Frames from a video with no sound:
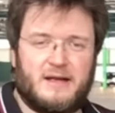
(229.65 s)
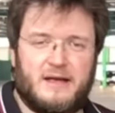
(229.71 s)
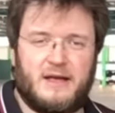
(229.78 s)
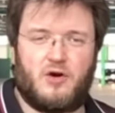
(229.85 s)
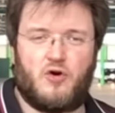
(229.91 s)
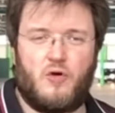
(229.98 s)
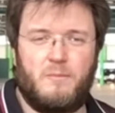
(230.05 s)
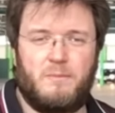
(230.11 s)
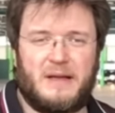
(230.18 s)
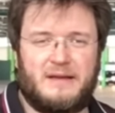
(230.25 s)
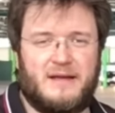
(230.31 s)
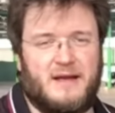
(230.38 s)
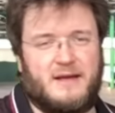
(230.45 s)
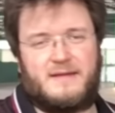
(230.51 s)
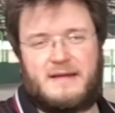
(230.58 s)
di
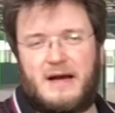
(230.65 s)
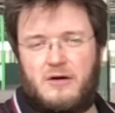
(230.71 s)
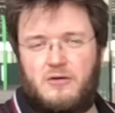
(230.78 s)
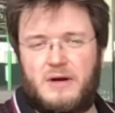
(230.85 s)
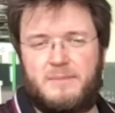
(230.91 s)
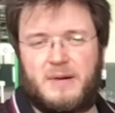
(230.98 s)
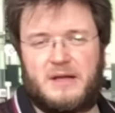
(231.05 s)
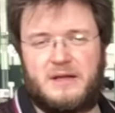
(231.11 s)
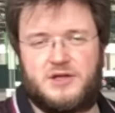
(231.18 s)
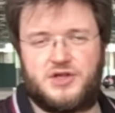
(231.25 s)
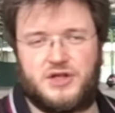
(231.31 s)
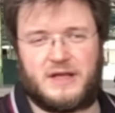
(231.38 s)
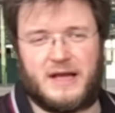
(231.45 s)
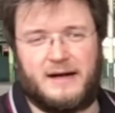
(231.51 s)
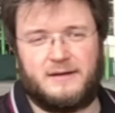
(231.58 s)
compattezza o di
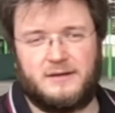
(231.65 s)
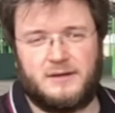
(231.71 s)
praticità.